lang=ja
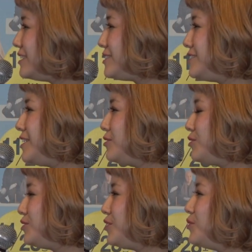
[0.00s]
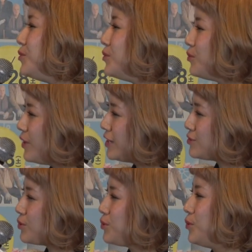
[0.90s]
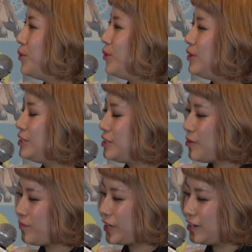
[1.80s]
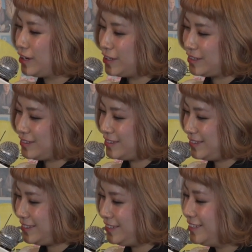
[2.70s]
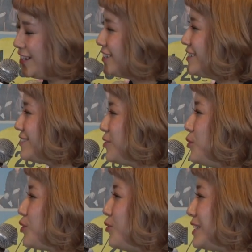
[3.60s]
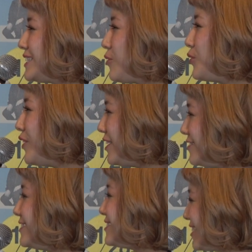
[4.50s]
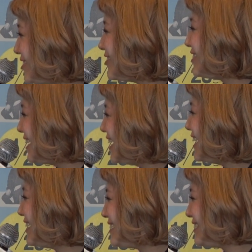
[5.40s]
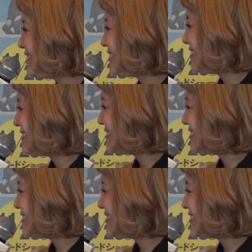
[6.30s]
死ねるっていうのはちょっとなんかいいななんて想像はしたことあるんですけど、はい、俺もねやっ